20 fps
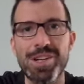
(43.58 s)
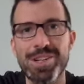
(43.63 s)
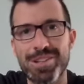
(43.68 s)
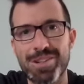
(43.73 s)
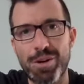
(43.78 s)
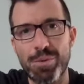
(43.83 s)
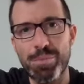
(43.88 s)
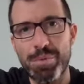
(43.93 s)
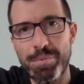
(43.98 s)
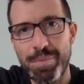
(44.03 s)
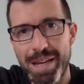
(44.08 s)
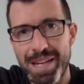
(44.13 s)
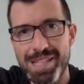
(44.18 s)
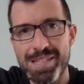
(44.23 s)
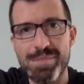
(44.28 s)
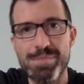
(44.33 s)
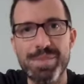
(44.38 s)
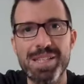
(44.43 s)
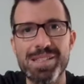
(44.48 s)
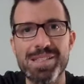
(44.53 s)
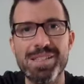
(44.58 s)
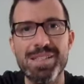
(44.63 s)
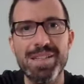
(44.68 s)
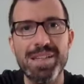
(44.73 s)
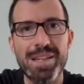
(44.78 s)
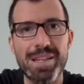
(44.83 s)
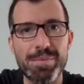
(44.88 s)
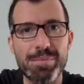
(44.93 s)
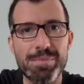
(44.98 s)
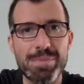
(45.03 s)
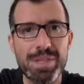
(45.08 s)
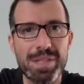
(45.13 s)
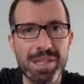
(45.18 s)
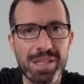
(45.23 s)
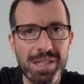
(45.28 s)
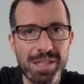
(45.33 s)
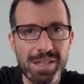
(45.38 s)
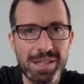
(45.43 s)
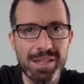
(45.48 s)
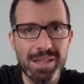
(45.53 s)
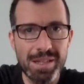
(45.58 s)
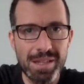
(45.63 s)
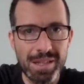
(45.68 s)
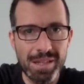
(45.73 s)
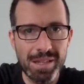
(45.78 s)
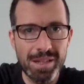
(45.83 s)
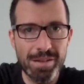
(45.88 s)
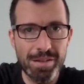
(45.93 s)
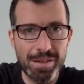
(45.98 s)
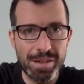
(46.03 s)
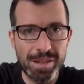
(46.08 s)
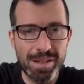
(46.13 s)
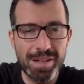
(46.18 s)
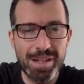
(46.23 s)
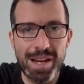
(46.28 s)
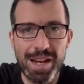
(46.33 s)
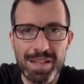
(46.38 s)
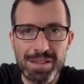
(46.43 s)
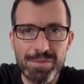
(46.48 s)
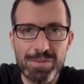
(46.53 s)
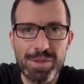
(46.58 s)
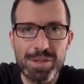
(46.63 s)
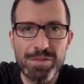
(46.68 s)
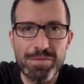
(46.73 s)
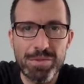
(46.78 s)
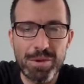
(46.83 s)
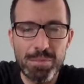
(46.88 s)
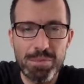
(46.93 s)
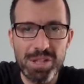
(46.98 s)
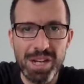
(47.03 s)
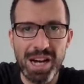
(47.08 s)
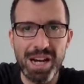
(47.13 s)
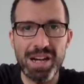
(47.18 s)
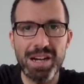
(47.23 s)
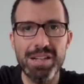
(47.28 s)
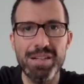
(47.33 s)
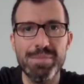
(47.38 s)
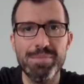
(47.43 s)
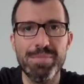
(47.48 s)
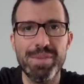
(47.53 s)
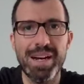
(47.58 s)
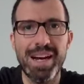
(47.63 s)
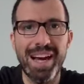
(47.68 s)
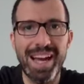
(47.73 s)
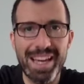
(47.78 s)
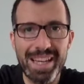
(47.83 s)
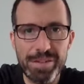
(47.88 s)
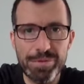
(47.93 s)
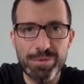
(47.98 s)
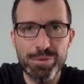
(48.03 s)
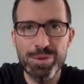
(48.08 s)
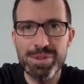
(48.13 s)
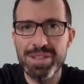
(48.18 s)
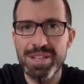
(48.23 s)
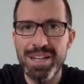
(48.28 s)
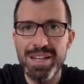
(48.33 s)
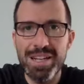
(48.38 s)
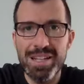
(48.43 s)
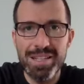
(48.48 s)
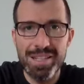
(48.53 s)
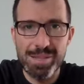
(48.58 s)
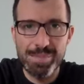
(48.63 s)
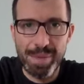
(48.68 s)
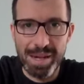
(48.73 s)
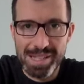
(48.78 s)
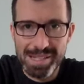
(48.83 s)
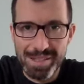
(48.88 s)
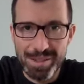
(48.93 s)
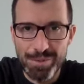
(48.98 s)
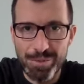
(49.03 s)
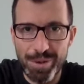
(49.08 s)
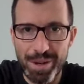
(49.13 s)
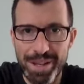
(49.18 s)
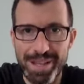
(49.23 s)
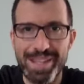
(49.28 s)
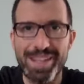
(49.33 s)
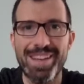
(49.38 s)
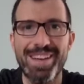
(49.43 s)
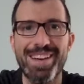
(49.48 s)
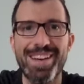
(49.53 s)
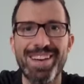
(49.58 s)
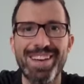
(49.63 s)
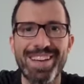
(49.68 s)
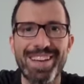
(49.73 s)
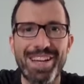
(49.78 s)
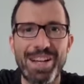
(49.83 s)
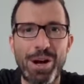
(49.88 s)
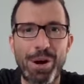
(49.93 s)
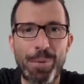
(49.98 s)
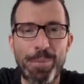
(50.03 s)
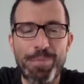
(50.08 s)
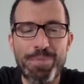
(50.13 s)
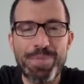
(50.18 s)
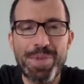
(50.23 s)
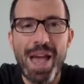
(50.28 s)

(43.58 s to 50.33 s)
Copy-Paste-mäßig eben in die, in die Antwortformulare eben eingefügt. Das passt natürlich. Genau.